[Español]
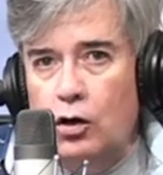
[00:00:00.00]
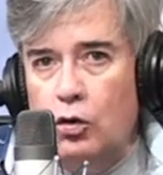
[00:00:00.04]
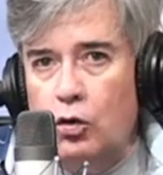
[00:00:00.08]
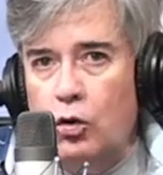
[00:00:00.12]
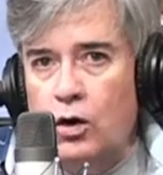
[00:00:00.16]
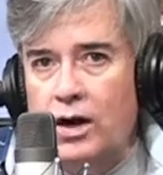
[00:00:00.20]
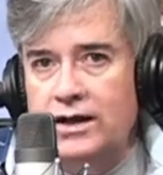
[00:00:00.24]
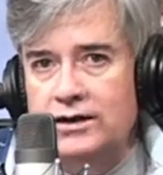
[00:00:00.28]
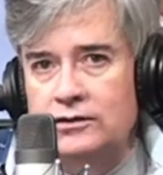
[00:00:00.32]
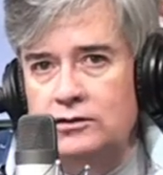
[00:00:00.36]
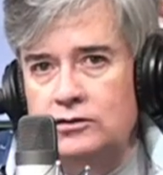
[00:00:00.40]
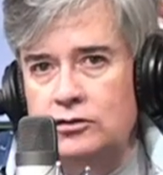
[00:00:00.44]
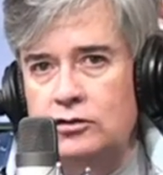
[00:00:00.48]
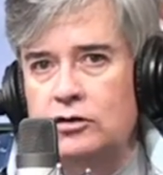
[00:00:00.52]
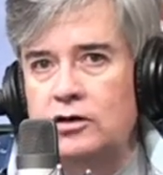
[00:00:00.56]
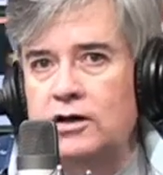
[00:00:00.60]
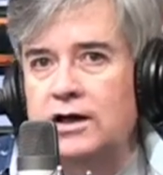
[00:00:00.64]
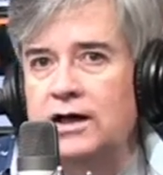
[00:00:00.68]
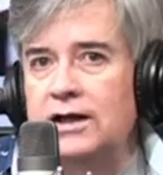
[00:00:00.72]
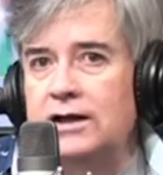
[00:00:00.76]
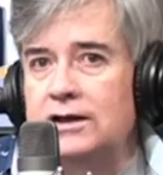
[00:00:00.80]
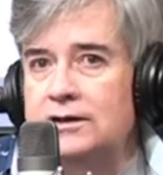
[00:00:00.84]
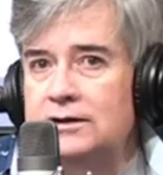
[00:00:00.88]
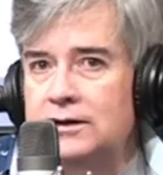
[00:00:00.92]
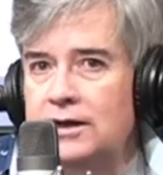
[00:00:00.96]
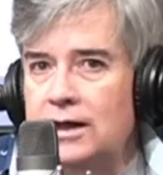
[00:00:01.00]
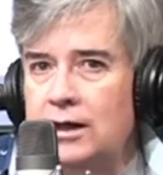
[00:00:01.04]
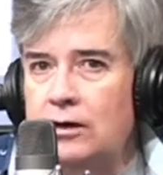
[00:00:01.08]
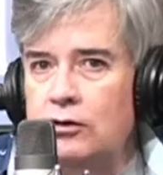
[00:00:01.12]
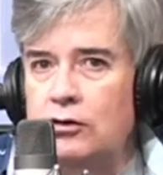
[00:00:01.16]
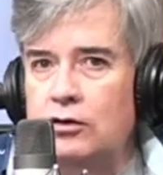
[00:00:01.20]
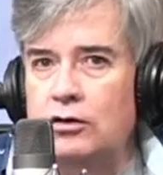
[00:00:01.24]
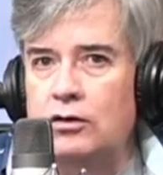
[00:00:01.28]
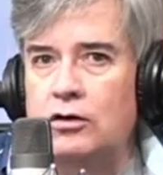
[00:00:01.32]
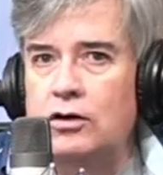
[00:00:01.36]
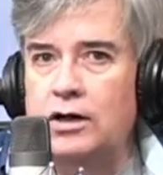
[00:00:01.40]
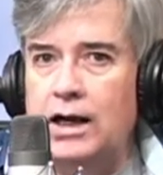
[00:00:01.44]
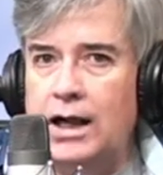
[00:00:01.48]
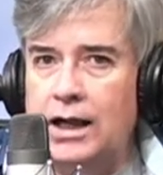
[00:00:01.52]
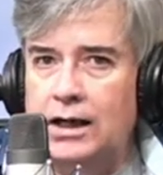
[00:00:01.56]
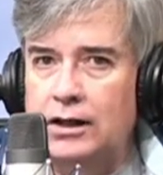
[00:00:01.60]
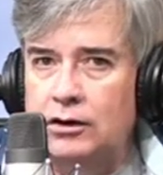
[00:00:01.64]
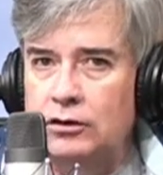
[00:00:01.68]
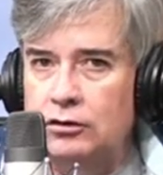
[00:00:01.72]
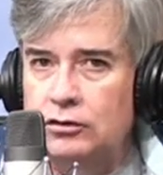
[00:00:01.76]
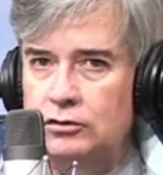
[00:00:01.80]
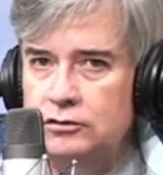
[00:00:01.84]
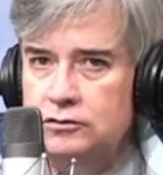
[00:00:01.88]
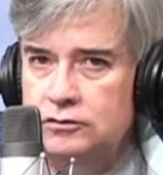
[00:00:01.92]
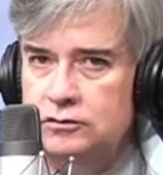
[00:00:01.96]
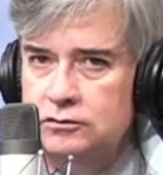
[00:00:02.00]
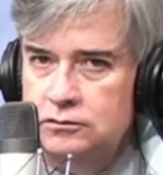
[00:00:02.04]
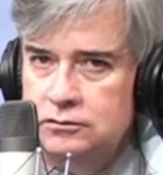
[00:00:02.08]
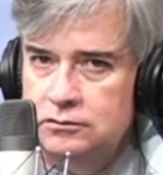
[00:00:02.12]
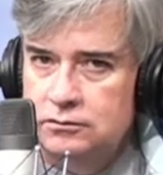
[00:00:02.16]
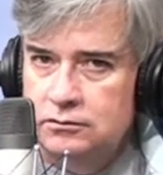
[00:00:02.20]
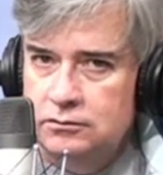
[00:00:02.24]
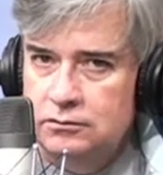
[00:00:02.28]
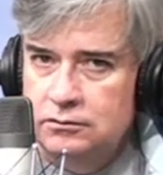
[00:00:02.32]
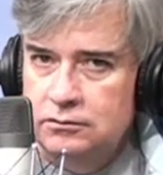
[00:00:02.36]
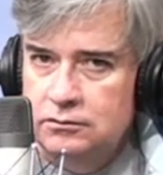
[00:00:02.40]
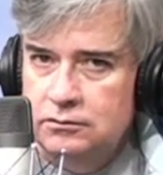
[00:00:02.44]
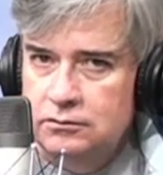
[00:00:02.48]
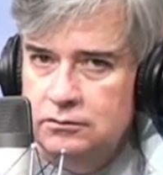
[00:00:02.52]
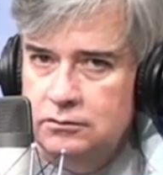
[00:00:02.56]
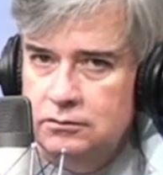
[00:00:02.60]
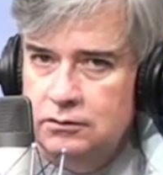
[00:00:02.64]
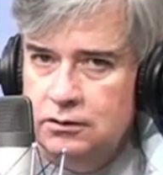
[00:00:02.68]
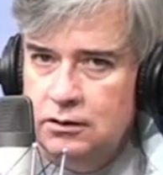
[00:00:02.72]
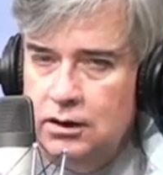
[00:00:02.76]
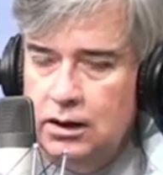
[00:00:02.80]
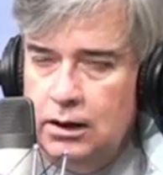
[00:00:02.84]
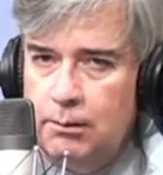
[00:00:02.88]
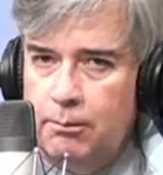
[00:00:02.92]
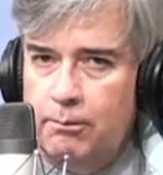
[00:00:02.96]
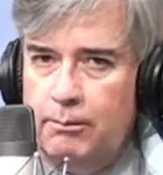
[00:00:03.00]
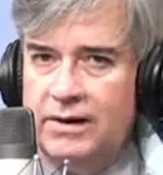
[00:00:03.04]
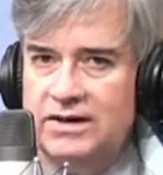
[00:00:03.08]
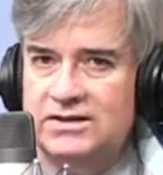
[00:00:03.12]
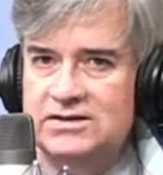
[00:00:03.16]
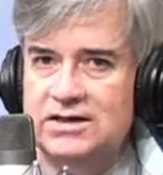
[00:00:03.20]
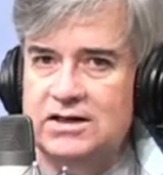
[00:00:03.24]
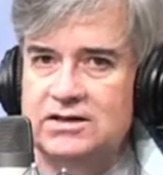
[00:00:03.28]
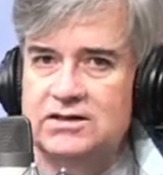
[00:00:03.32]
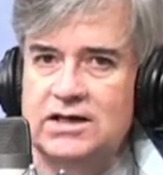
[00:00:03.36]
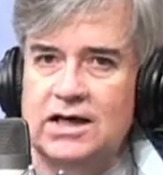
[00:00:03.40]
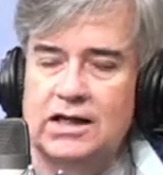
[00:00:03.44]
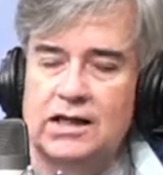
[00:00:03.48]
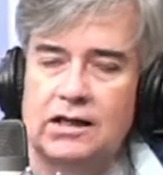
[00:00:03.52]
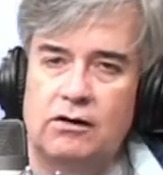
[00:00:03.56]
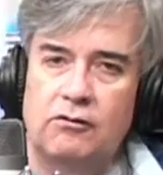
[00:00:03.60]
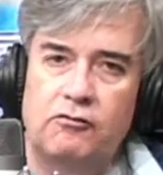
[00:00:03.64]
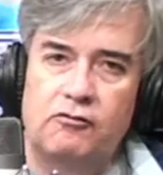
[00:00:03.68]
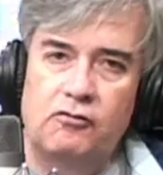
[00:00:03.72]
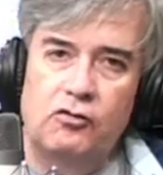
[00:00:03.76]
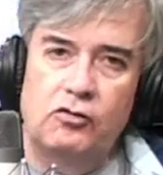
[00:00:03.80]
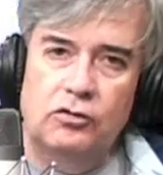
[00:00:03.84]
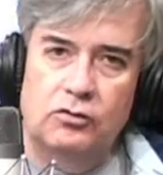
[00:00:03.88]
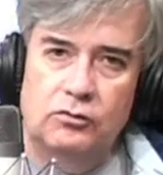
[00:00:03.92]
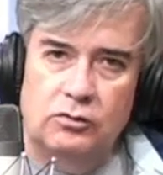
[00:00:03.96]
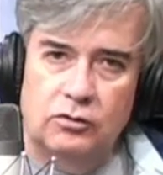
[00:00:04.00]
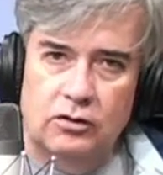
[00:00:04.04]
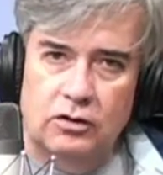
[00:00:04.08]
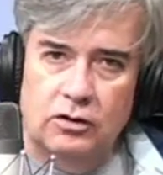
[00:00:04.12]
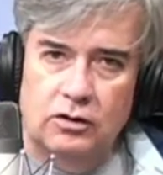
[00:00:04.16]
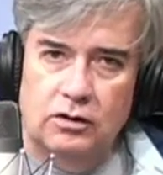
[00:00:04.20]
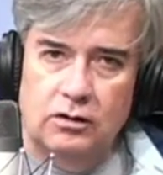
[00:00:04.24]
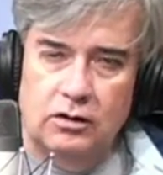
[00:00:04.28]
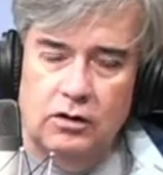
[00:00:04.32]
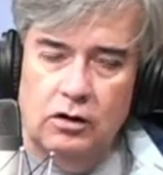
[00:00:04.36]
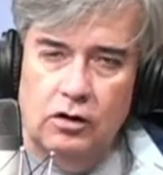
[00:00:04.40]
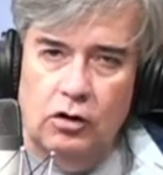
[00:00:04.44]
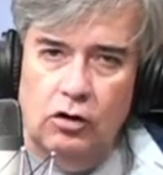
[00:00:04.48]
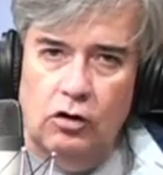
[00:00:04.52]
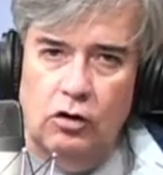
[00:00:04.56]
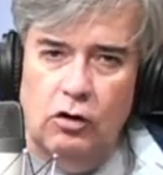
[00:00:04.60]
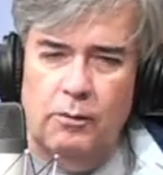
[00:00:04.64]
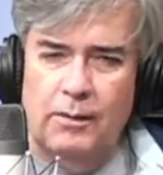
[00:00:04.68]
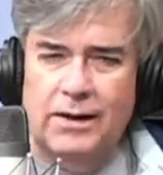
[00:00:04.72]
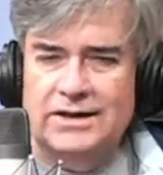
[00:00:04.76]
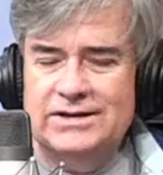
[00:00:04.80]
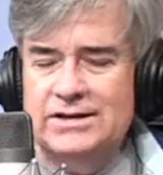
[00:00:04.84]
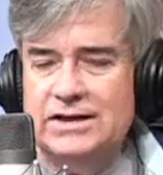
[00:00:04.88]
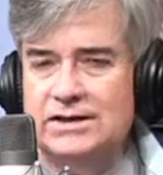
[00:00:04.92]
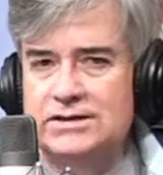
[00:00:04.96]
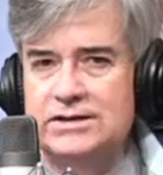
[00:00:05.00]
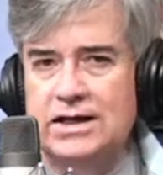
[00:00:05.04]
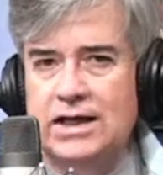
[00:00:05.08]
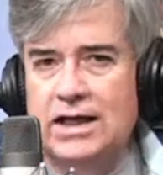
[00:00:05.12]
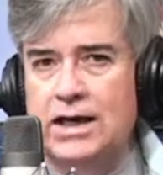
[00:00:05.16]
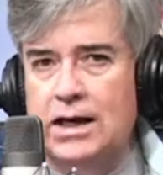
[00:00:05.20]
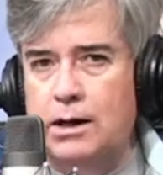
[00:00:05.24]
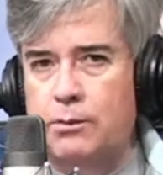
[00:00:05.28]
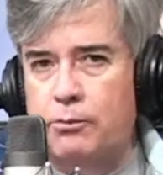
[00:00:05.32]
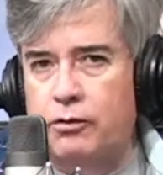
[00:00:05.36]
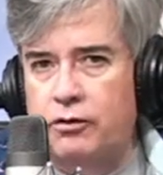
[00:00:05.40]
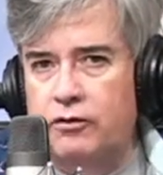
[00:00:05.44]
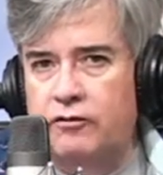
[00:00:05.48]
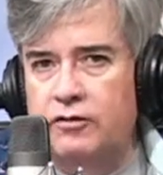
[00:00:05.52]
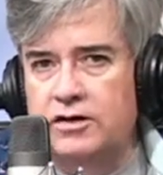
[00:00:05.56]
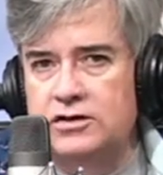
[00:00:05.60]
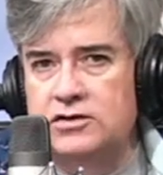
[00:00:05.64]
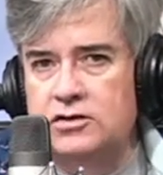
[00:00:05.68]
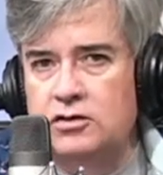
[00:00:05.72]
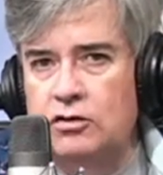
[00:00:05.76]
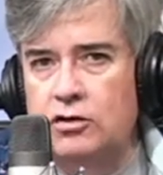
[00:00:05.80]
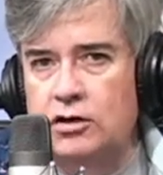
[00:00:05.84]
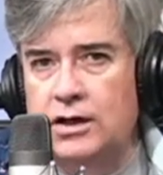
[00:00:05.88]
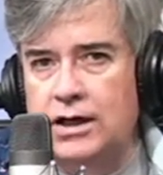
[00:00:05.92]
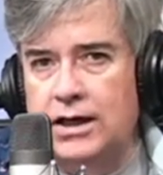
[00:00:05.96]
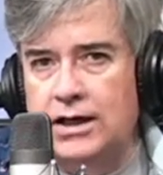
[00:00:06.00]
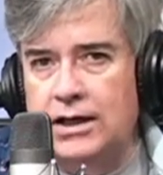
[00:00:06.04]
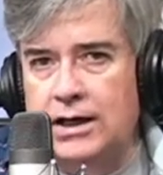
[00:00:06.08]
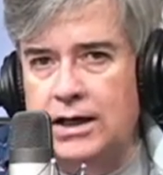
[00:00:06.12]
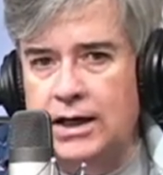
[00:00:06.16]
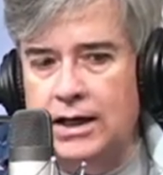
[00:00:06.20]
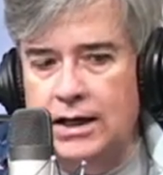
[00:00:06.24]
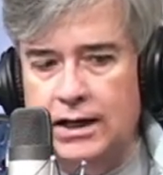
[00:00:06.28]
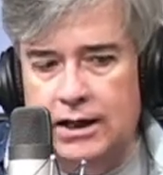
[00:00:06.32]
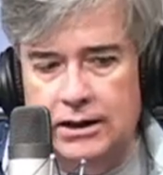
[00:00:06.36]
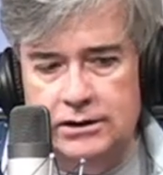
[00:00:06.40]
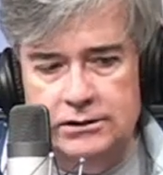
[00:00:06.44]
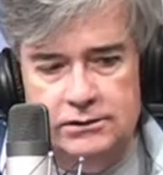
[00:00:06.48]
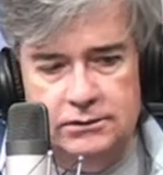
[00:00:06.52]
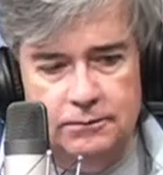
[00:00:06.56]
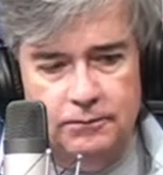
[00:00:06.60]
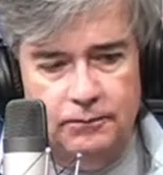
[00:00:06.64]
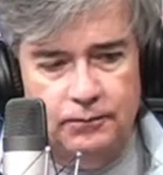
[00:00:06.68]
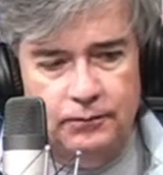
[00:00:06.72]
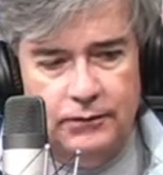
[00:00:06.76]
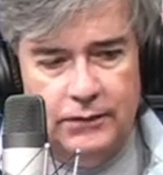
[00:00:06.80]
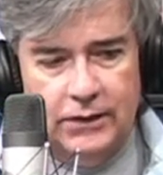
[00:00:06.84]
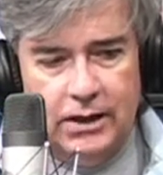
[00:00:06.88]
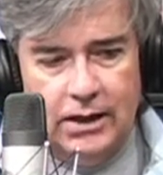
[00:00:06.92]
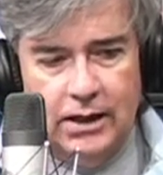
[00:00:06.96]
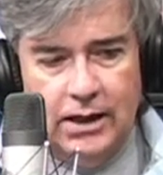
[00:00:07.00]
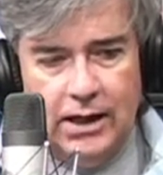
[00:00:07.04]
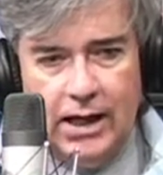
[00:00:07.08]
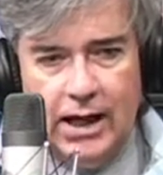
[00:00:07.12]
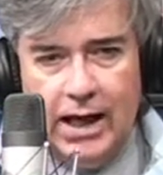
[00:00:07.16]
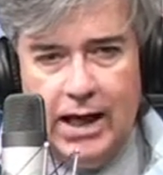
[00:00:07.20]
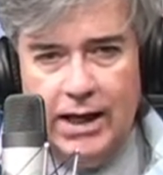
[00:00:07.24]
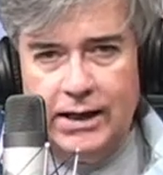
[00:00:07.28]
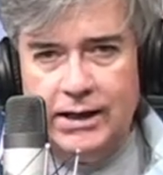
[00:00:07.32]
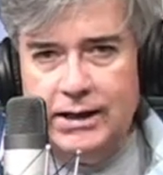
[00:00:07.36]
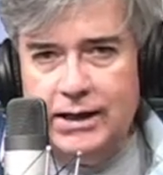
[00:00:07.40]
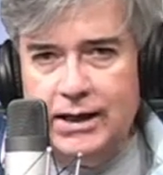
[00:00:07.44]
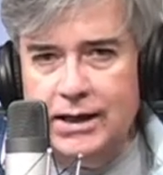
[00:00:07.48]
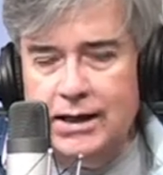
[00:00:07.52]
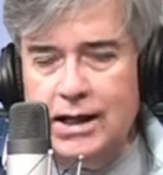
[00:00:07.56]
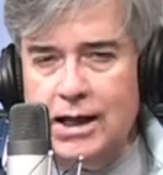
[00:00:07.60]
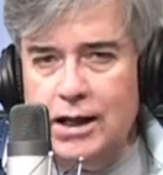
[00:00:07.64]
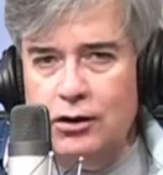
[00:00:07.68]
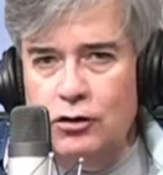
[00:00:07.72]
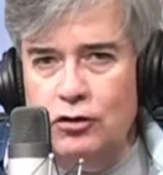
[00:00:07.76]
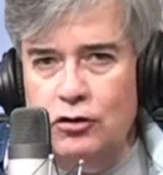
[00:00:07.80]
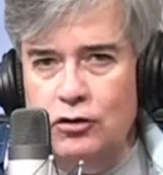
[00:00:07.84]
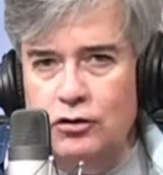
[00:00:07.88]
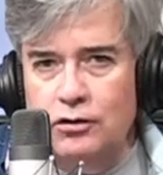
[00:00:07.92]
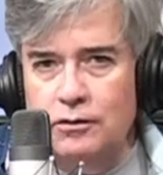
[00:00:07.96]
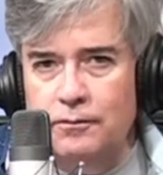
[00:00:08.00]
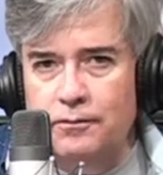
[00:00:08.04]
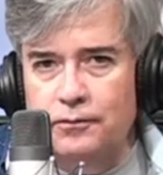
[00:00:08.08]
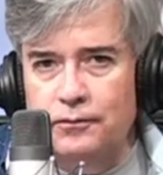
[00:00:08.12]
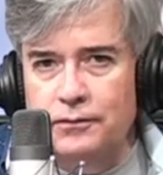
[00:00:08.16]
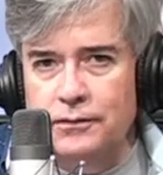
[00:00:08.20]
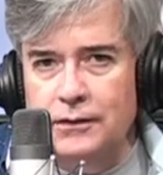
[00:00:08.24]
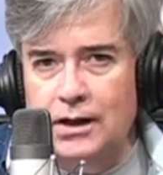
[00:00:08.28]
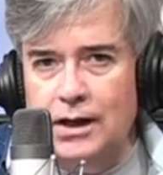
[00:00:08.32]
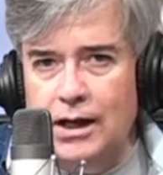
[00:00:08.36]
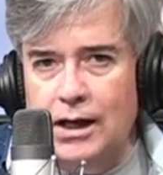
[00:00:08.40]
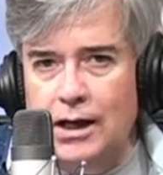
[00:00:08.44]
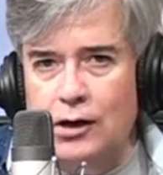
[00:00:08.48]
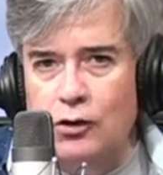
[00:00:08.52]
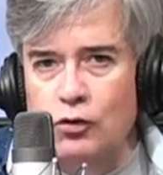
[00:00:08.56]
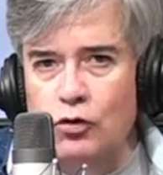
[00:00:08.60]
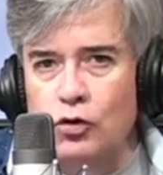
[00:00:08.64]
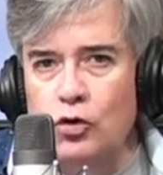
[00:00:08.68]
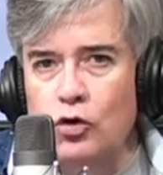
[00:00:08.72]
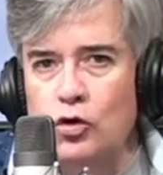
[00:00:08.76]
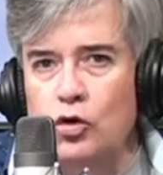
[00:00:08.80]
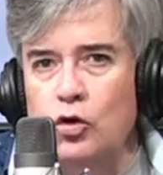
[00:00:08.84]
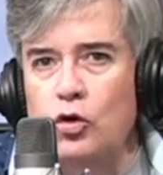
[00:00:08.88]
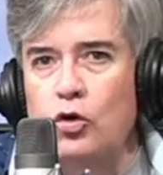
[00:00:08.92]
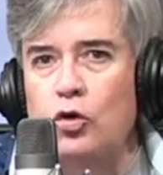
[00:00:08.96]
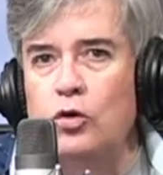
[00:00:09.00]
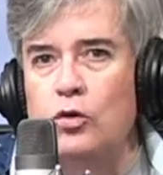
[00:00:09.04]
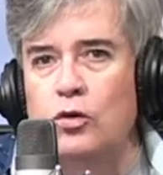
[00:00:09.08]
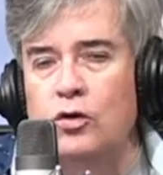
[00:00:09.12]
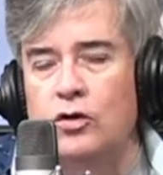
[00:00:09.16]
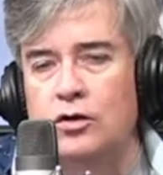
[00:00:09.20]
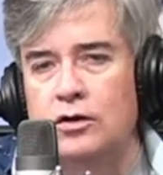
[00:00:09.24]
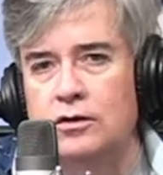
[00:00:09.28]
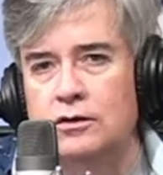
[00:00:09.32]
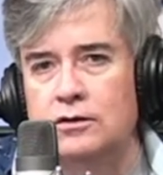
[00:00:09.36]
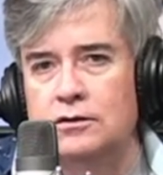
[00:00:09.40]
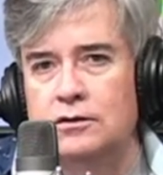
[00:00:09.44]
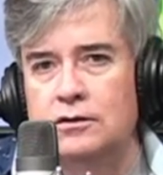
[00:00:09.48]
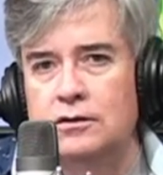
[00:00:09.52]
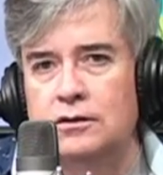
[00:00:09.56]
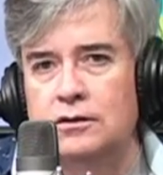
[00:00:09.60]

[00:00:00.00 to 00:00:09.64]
¿Cuántos cristianos Ronaldos, más allá del fútbol o más allá de la profesión que quieras, han quedado en un cubo,